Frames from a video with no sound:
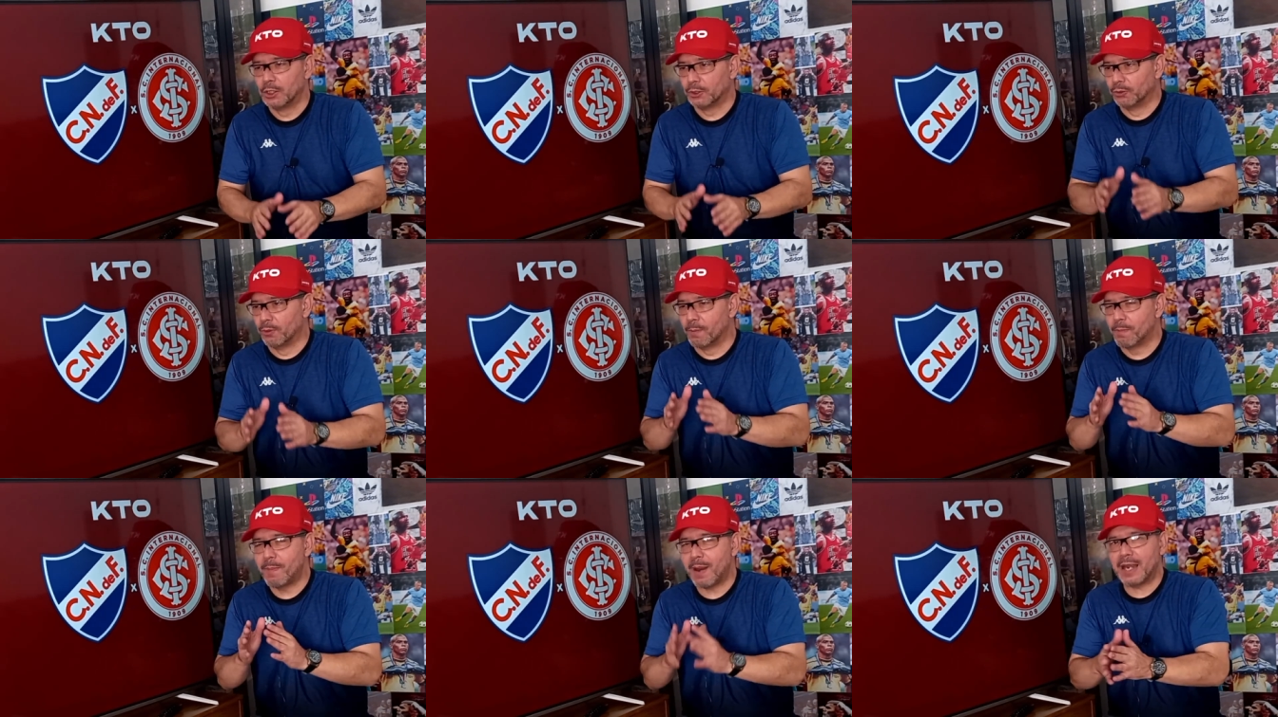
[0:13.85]

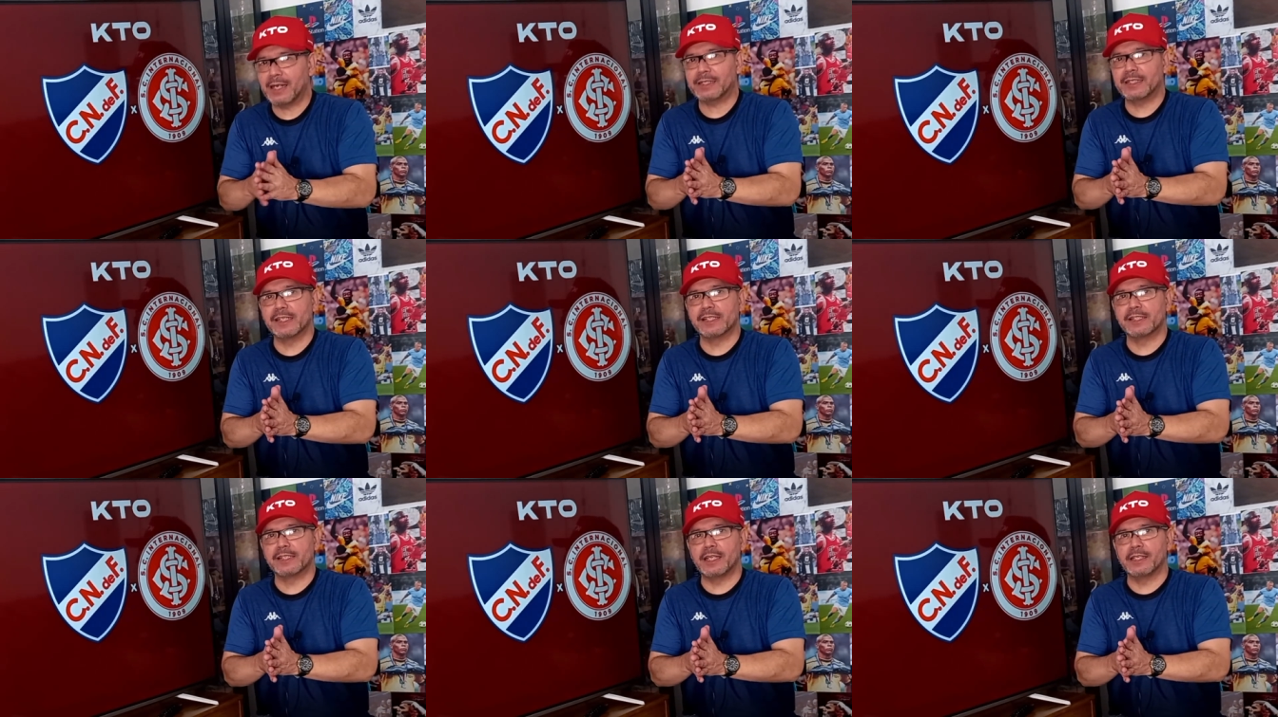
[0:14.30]
no
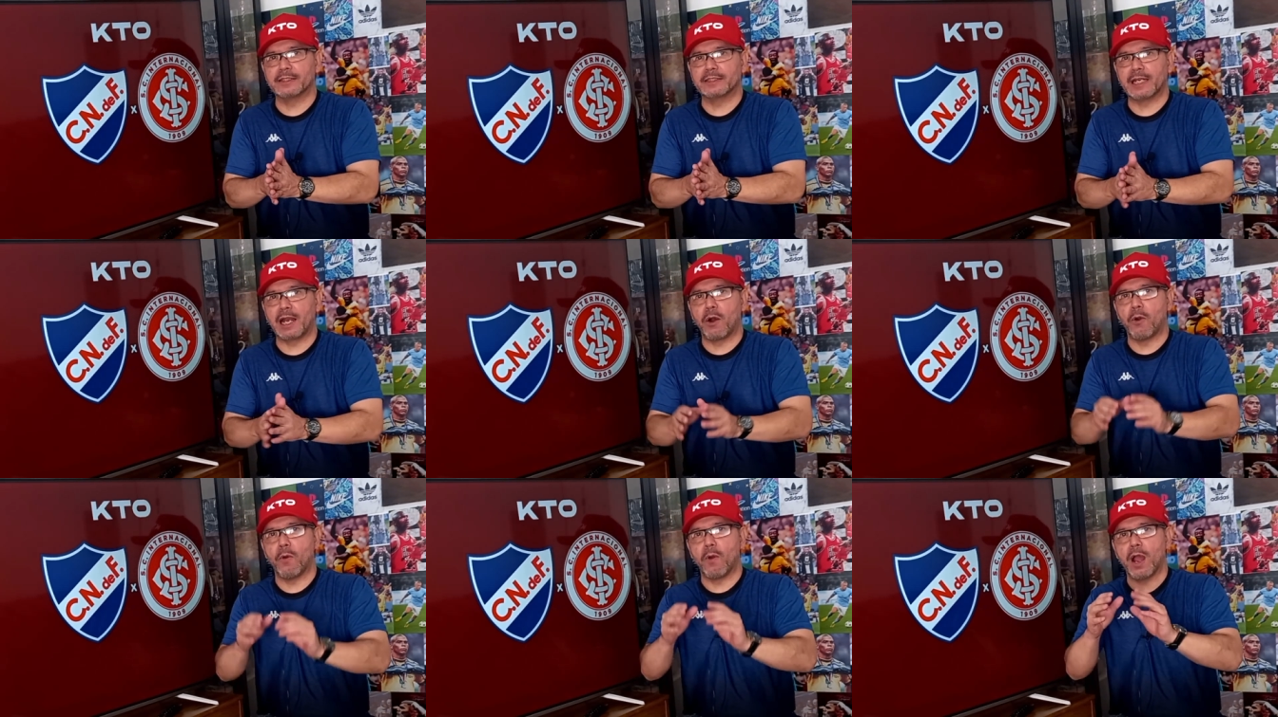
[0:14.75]
Parque
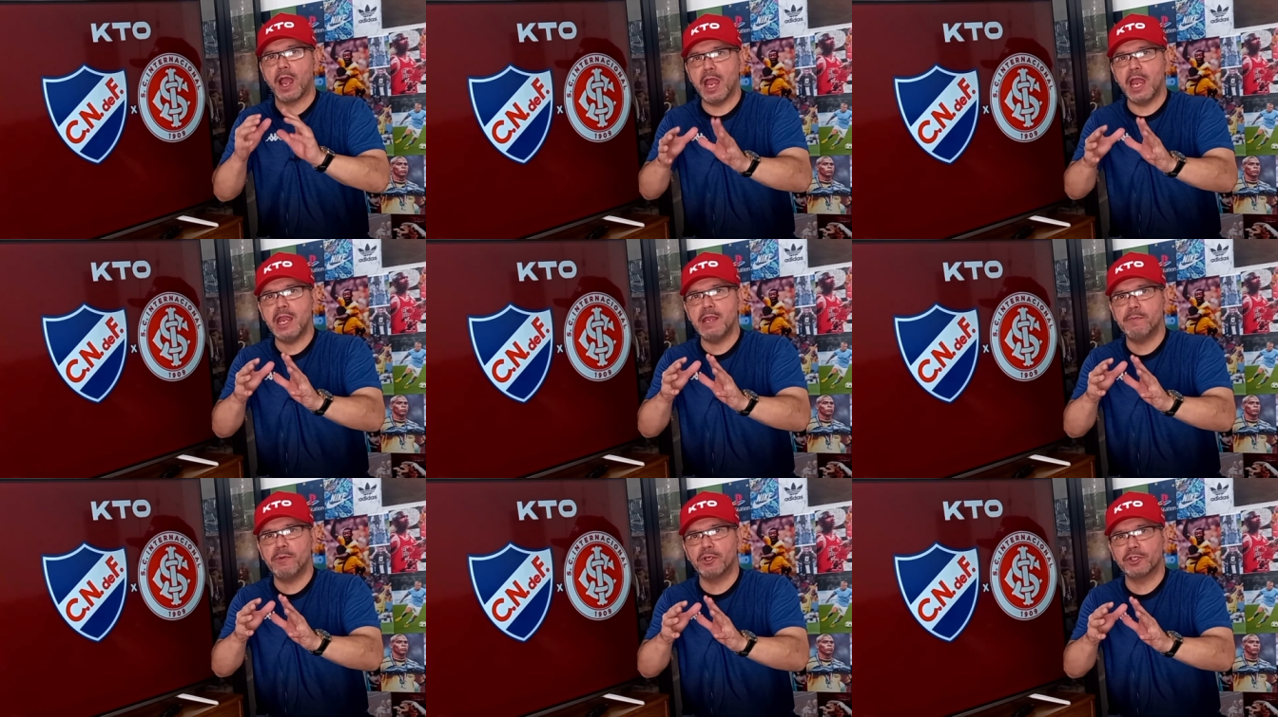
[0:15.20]
Central,
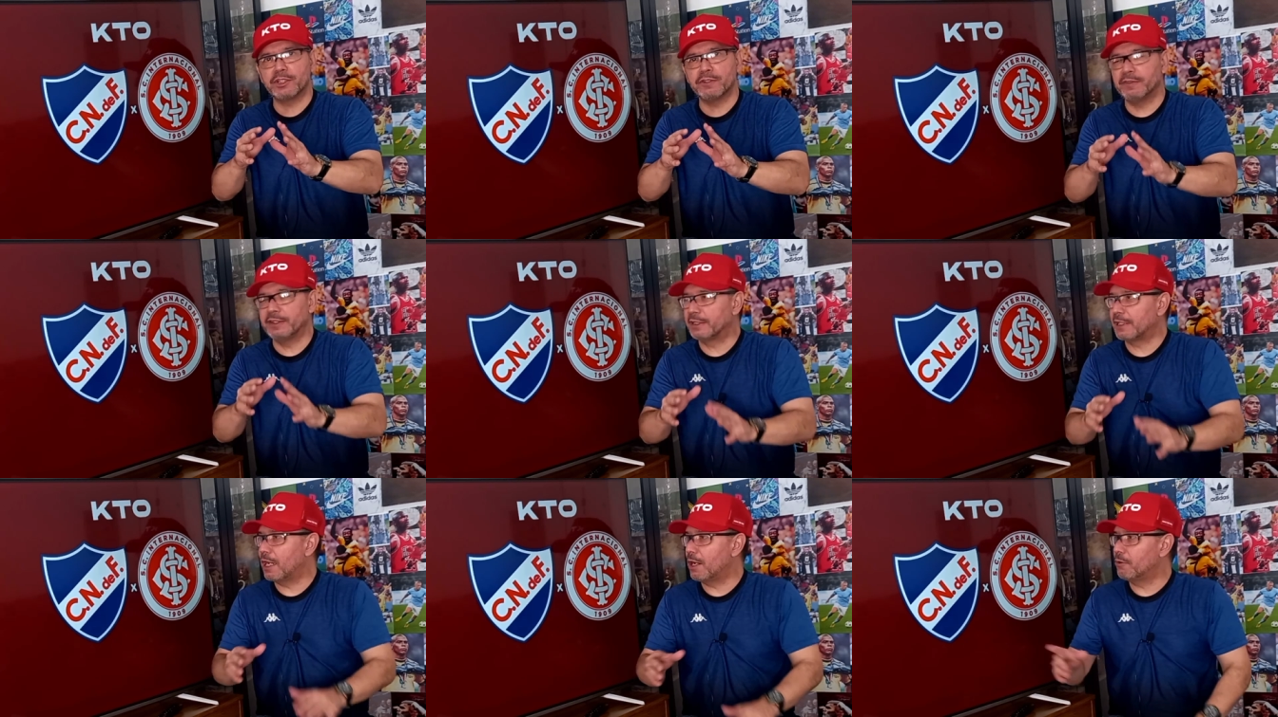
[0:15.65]
em
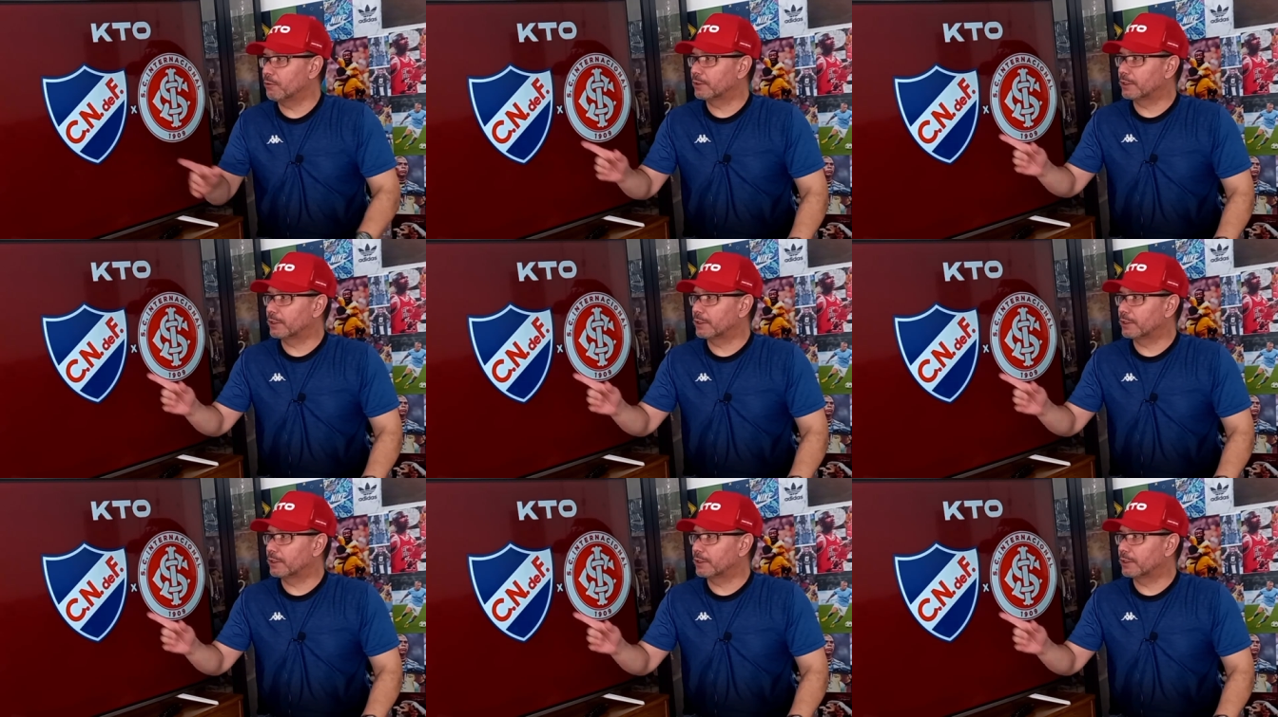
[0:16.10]
Montevidéu,